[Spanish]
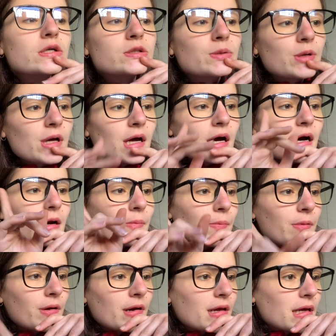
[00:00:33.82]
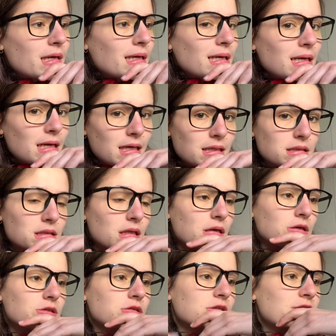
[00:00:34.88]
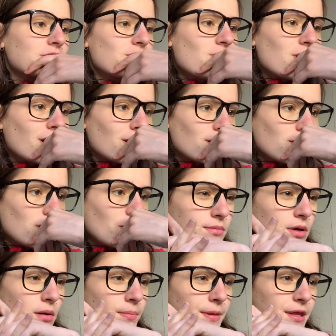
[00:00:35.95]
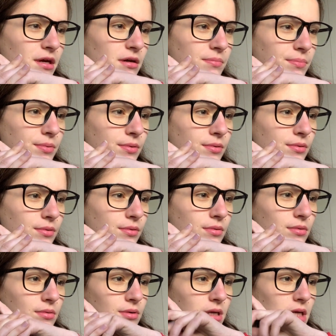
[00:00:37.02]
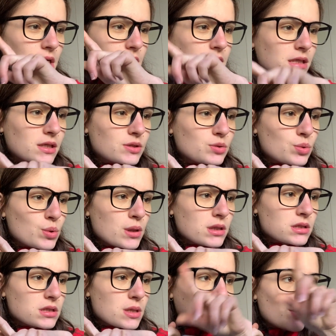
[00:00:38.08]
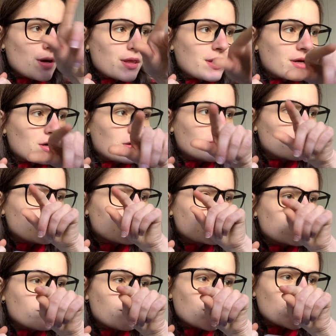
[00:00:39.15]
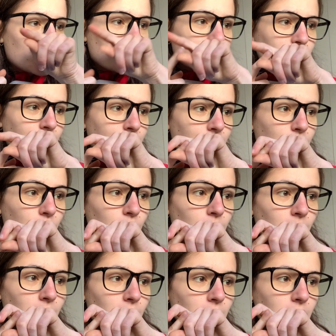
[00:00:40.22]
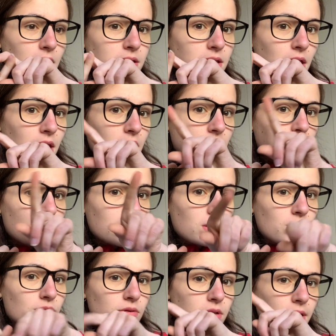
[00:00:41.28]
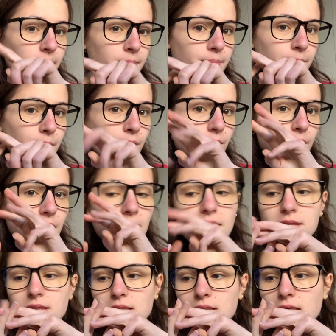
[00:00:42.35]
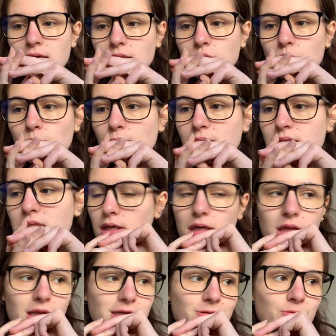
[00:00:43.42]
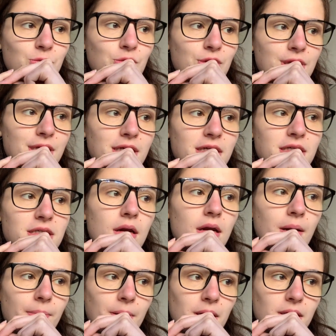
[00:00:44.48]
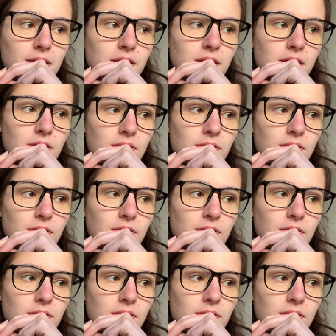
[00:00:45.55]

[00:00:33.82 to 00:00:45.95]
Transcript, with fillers: Os voy a dejar por aquí la lista de cosas que tengo que hacer. Voy a empezar por las lecturas, a decir como si fuera un examen normal, es decir, con tiempo y las tres lecturas y después la parte